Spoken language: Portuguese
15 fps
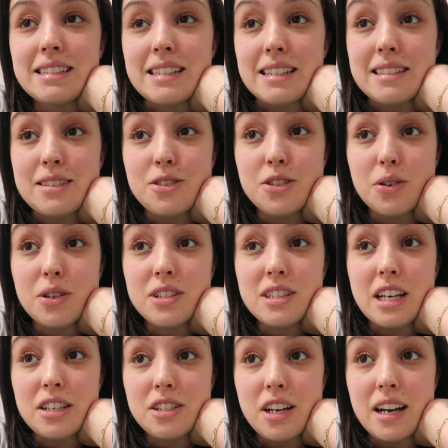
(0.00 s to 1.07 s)
decidi
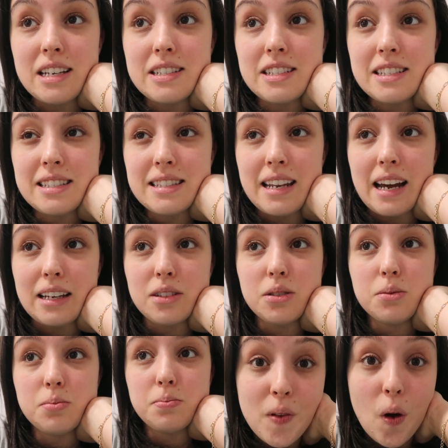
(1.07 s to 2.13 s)
deixar
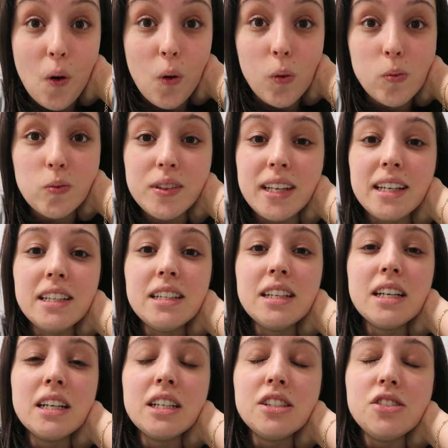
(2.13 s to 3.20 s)
registrado.
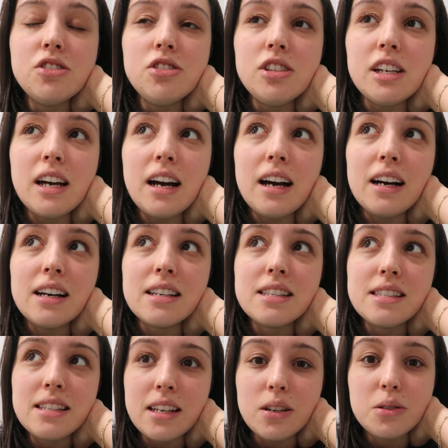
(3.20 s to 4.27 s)
Ontem, dia
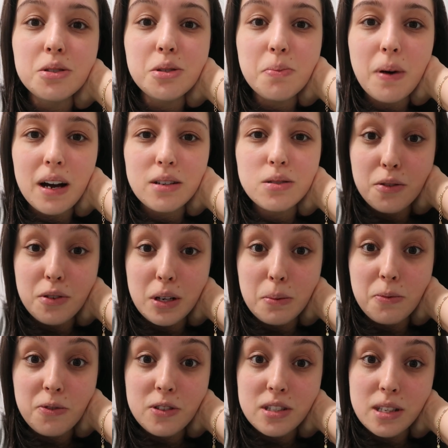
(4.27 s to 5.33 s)
5 de março, eu e o
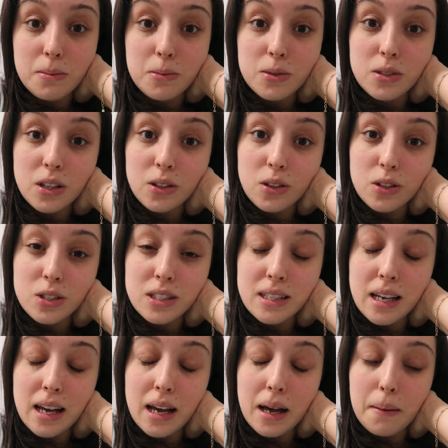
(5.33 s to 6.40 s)
Felipe fizemos a
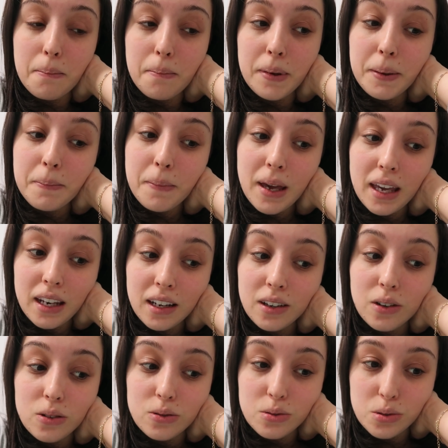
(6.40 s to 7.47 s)
nossa
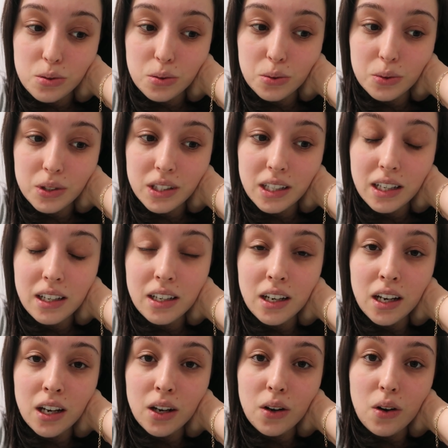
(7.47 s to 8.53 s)
primeira consulta
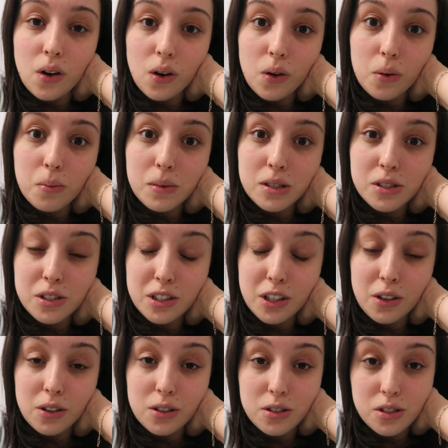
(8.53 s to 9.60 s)
com uma
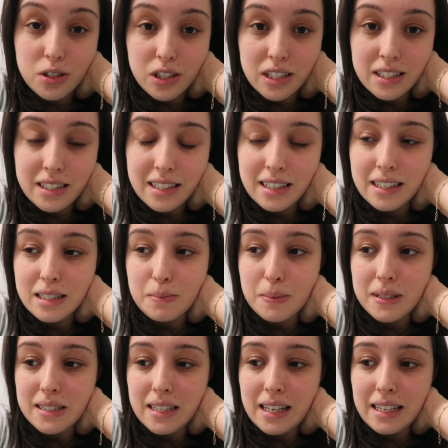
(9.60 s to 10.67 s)
ginecologista
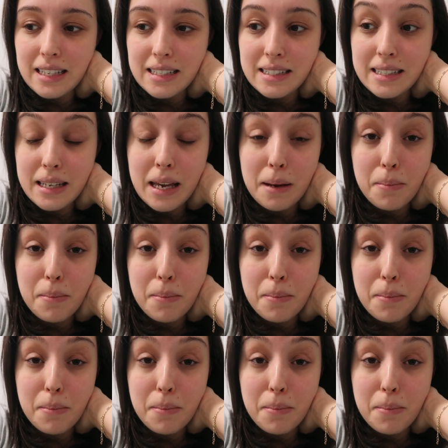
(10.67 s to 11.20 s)
especialista em